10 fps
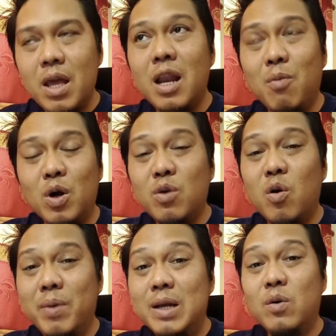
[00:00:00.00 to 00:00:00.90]
เรามองหนึ่งห
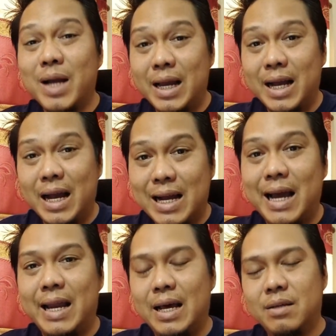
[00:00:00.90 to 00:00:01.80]
กเป็นเรื่องของการค้าขา
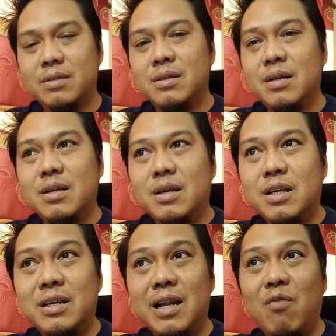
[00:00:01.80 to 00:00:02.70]
ยล่ะก็
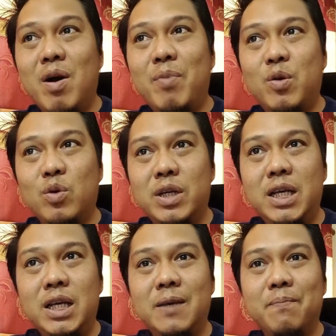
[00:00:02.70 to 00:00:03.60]
แสดงว่าเป็นคน
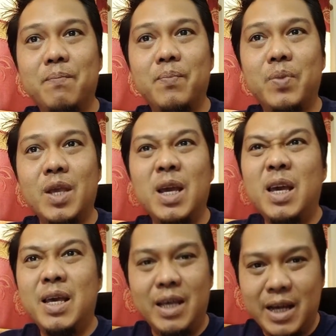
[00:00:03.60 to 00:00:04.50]
ที่
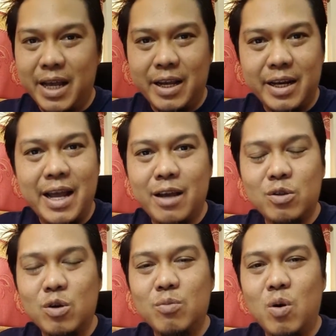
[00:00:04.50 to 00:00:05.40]
ยังไงก็ได้ก็
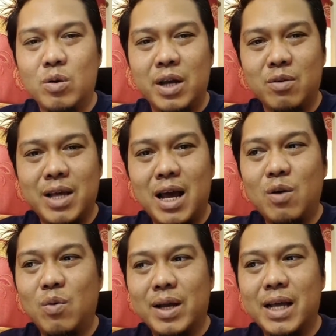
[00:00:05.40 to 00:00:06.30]
ต้องมองแนวทาง
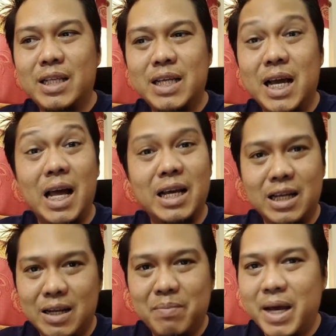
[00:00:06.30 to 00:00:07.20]
ของการที่จะหาเงิน
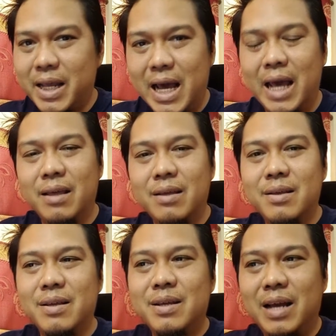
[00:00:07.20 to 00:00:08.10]
นั้นมาให้ได้
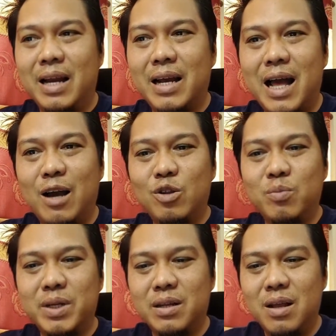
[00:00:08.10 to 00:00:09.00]
การค้าก็ต้อง
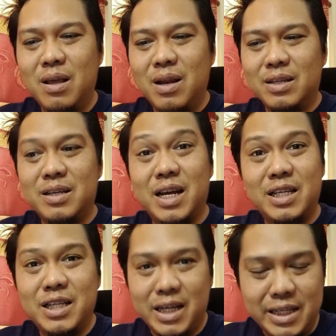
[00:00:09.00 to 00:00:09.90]
เป็นลักษณะ
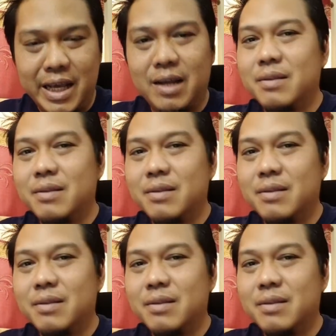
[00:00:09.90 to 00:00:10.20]
ที่ชัดเจน